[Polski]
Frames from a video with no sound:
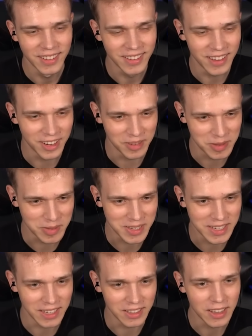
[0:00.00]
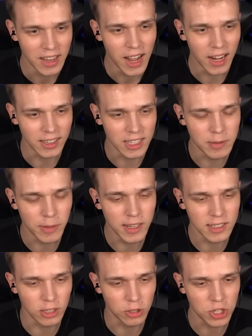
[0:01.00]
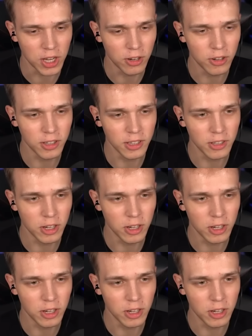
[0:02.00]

Nie, no bez przesady. A ten zbiera za to siano i ten